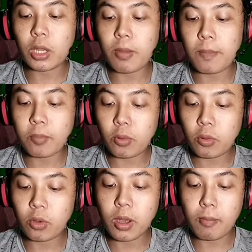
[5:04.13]
50
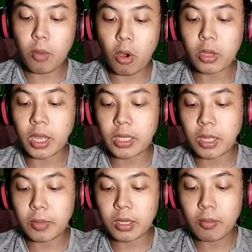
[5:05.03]
gembok ya
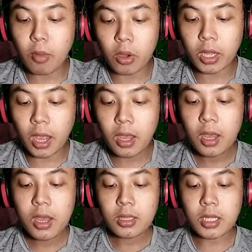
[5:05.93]
diamond gembok ya
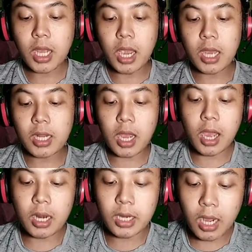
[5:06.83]
nanti akan
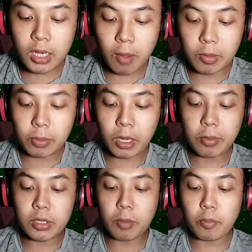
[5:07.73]
kalian akan dapat
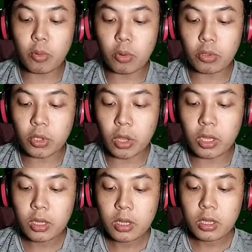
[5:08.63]
fragment 10 coy
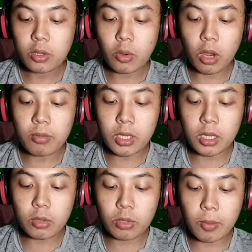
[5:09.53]
tuh kalian bisa
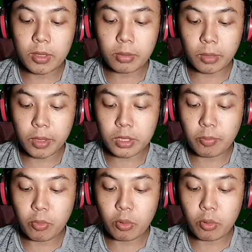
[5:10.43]
itu dapat fragment
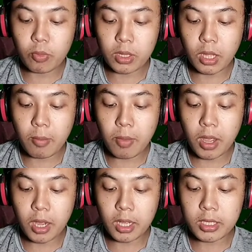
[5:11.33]
10 buat nambah
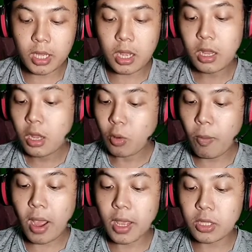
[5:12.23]
ya guys ya
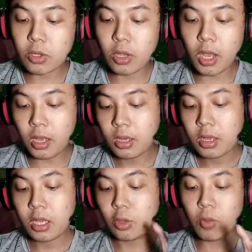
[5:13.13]
lumayan coy ya
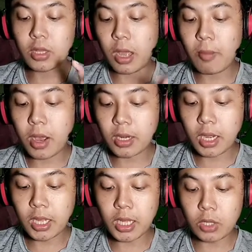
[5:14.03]
itu buat nambah
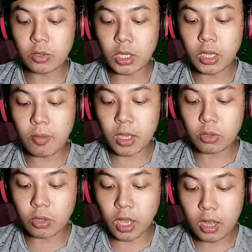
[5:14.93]
nah kita langsung saja
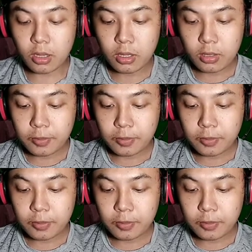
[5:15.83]
masuk ya